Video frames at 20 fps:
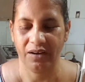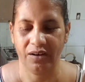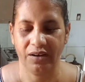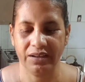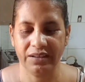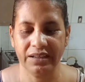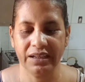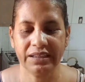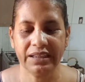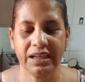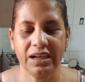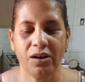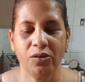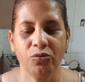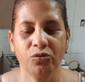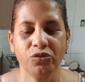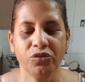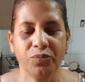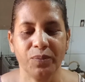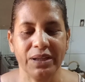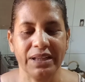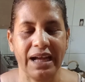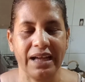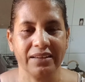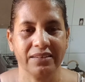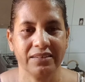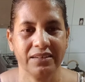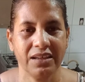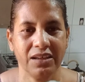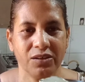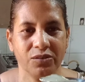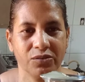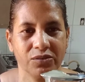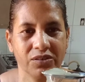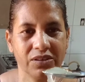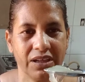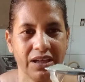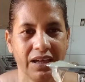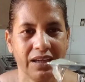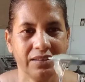Ainda tem alguns
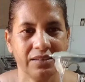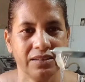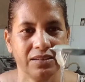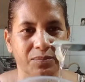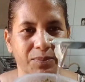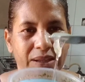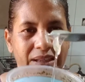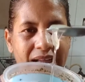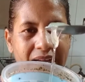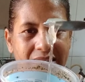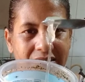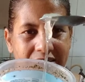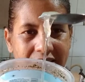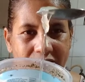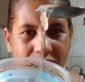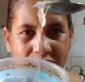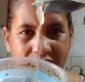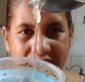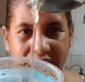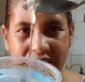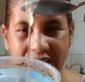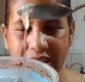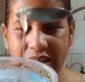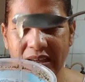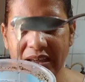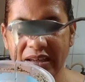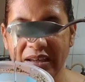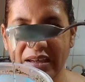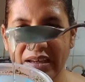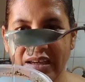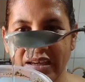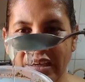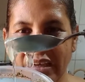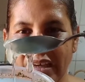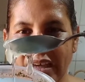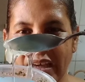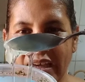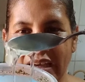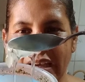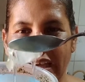pedacinhos, esses pedacinhos aqui,
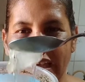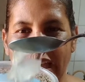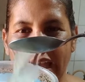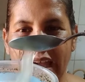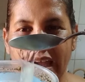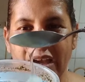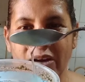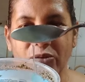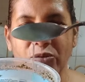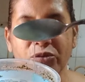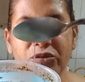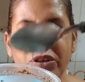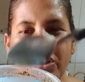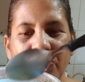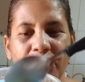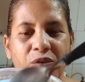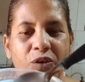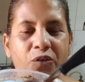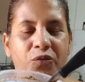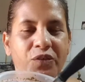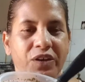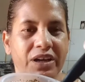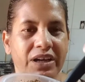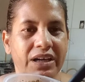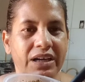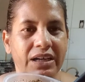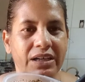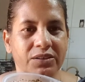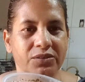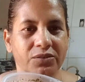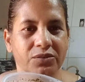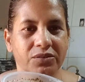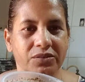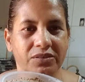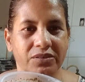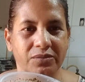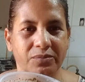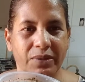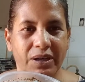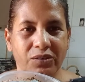é, os que for ficando,
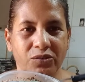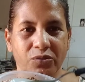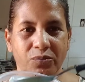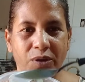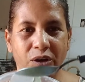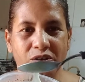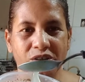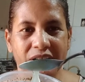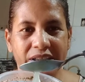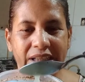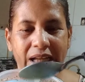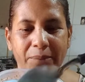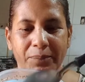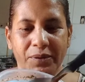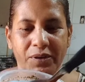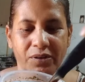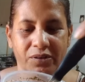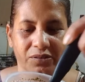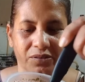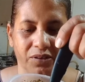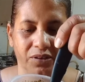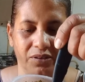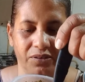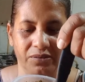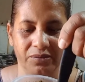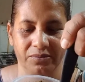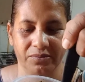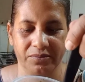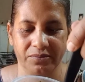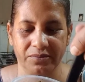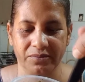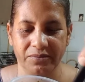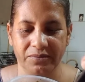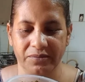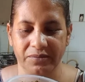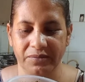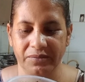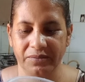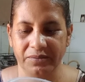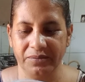mas o mel já tá pronto, ó.
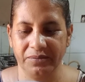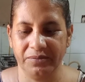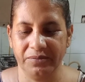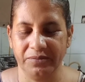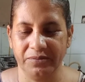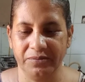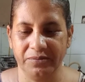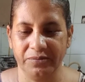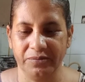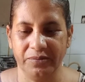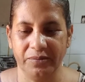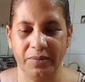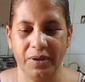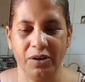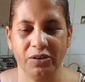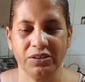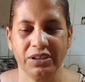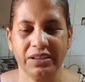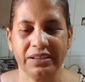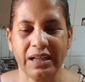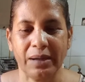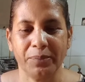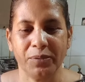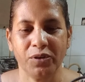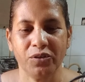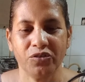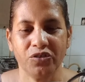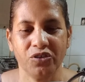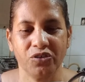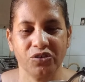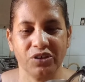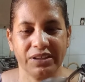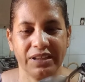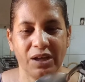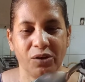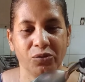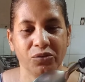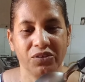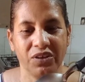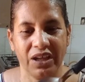O mel já tá prontinho, já
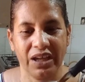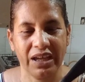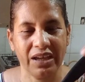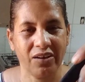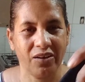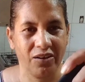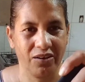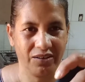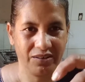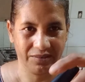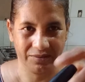até usei, ó.